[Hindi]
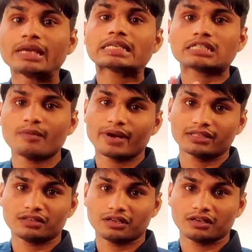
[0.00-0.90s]
बेस्ट कपड़ा
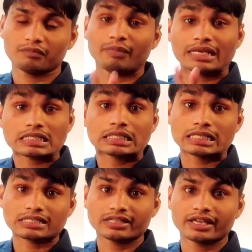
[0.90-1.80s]
दिखे बेस्ट
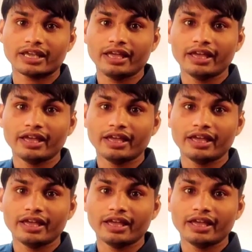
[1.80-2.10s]
ड्रेस दिखे